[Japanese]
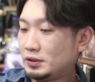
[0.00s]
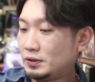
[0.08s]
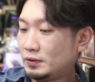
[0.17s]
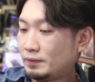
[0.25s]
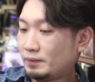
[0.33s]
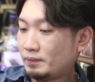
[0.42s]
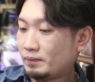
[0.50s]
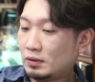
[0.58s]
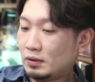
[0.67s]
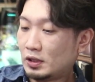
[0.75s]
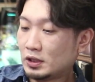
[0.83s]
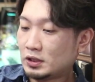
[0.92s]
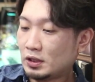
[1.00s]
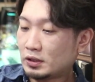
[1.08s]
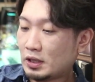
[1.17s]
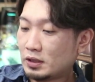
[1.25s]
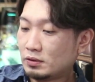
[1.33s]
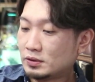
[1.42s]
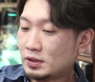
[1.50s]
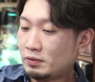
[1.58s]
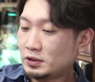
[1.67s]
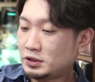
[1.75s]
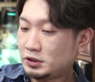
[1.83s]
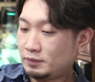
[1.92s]
ン秋田県湯
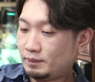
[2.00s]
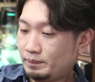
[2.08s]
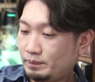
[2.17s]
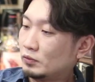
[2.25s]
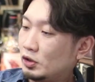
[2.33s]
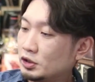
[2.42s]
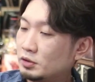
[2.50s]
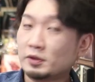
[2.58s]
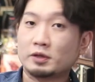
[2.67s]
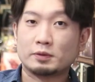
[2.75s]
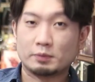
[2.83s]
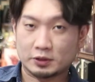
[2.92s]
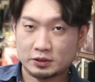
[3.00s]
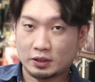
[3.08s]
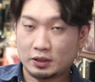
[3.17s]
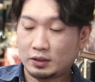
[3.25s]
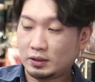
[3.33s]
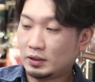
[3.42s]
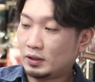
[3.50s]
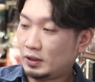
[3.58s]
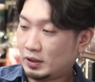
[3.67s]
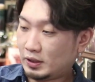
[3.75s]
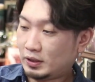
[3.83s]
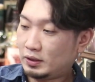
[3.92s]
沢市初めて見ました
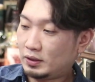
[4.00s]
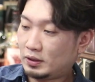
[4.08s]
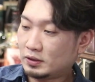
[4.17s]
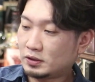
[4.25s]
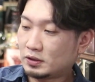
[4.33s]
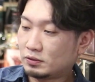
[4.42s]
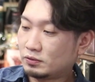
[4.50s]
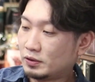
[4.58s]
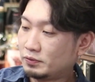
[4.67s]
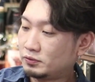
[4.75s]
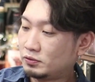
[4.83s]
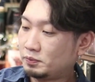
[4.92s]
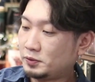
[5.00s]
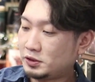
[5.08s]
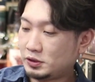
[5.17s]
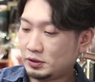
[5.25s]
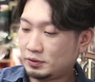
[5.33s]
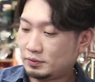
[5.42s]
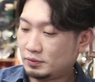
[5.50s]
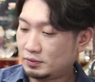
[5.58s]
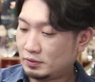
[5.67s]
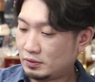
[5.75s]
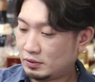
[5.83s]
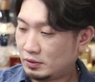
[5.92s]
はい秋田クラフト美人
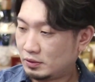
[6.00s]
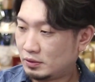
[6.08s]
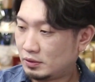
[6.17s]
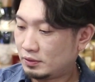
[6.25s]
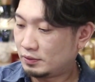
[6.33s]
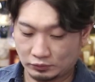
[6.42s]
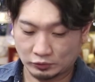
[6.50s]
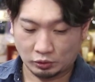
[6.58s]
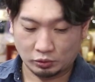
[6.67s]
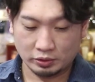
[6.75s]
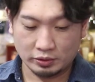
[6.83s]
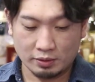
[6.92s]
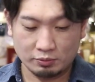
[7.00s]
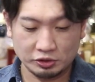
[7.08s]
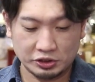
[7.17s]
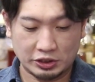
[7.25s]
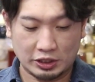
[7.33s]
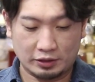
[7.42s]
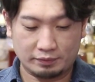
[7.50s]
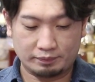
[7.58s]
これはもしや